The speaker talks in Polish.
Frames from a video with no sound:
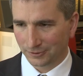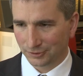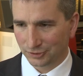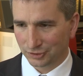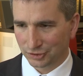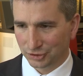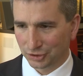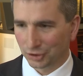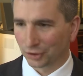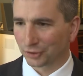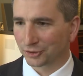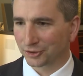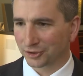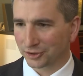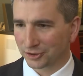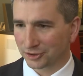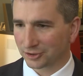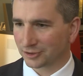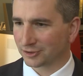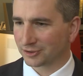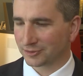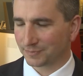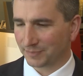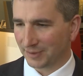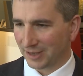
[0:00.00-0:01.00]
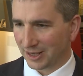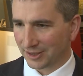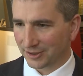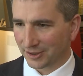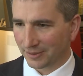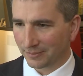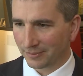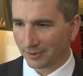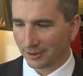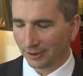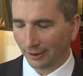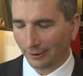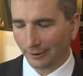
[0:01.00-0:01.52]
zgodnie z
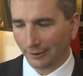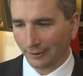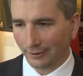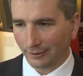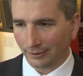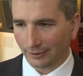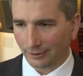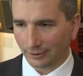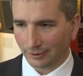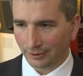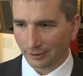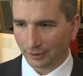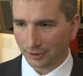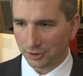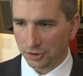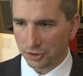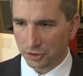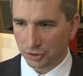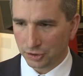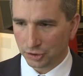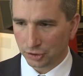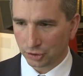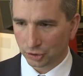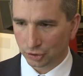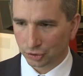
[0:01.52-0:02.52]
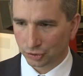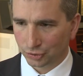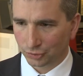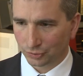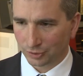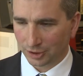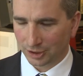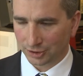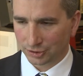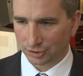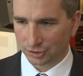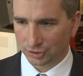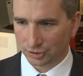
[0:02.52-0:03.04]
planem i
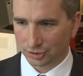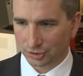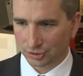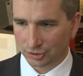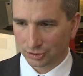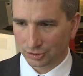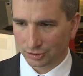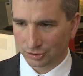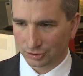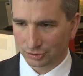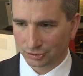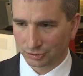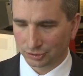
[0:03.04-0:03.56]
szukać